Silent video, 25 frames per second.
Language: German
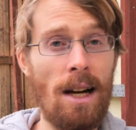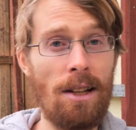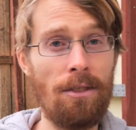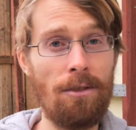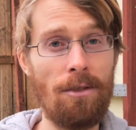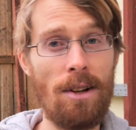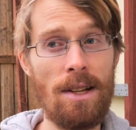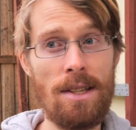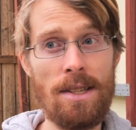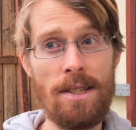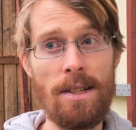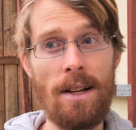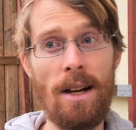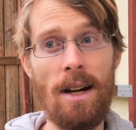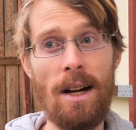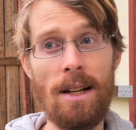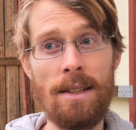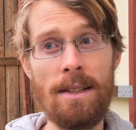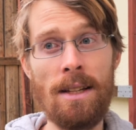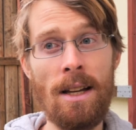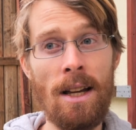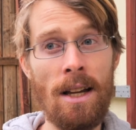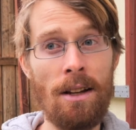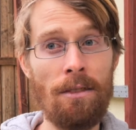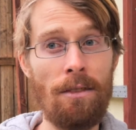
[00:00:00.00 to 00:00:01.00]
an Wasser
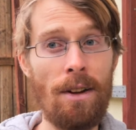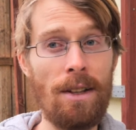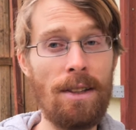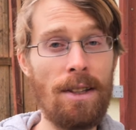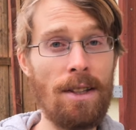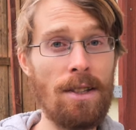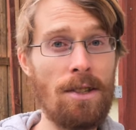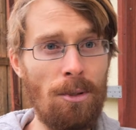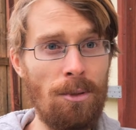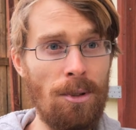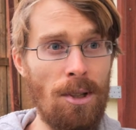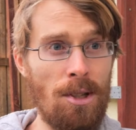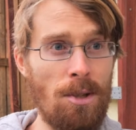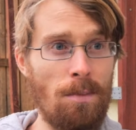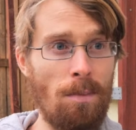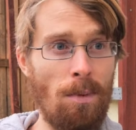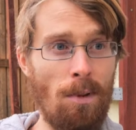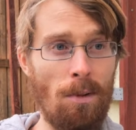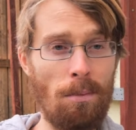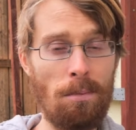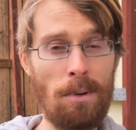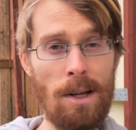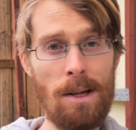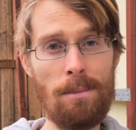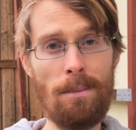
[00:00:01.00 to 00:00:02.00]
hat, wenn nicht und das
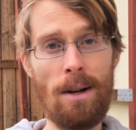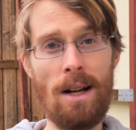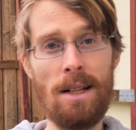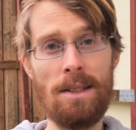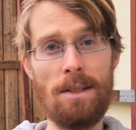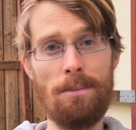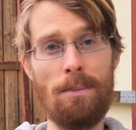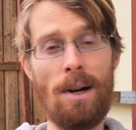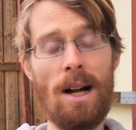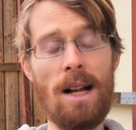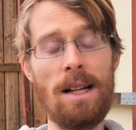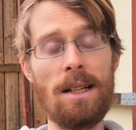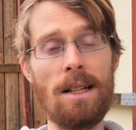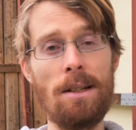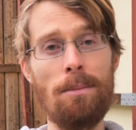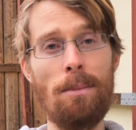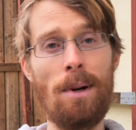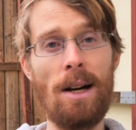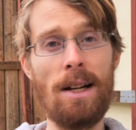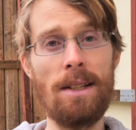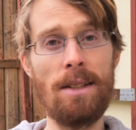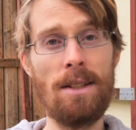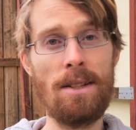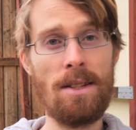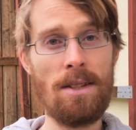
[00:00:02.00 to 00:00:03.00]
Problem halt im
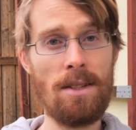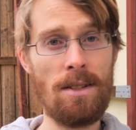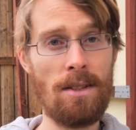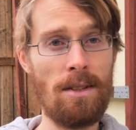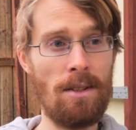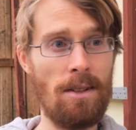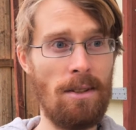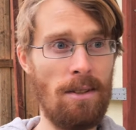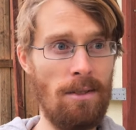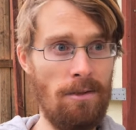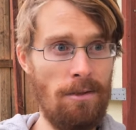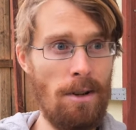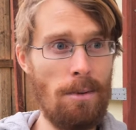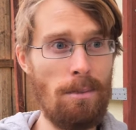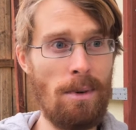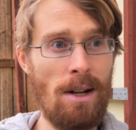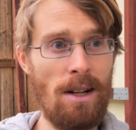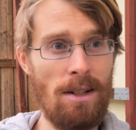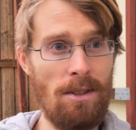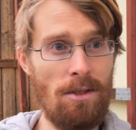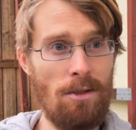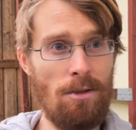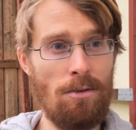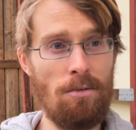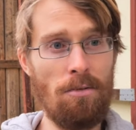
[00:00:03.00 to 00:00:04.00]
Allgemeinen ist, wenn man
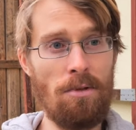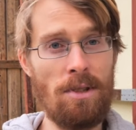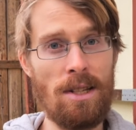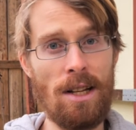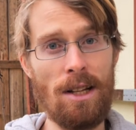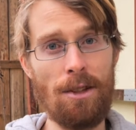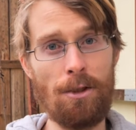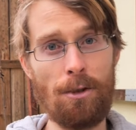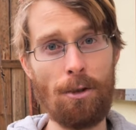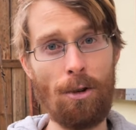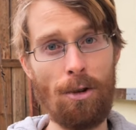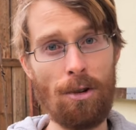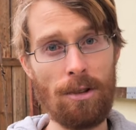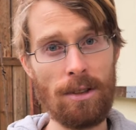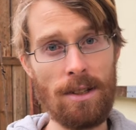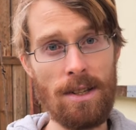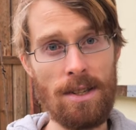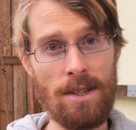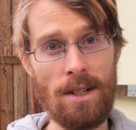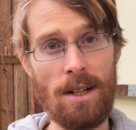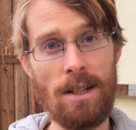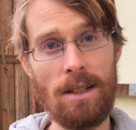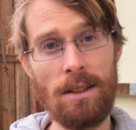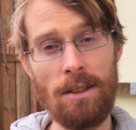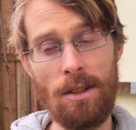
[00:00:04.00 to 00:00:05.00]
halt zu sehr trockene
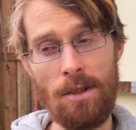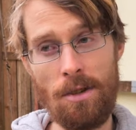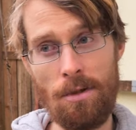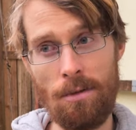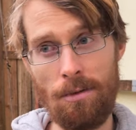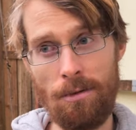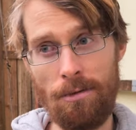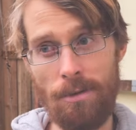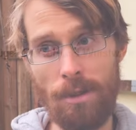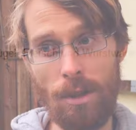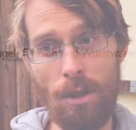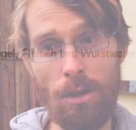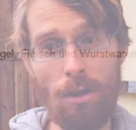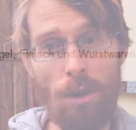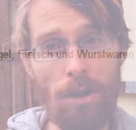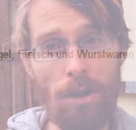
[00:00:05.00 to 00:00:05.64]
Sachen ist und viele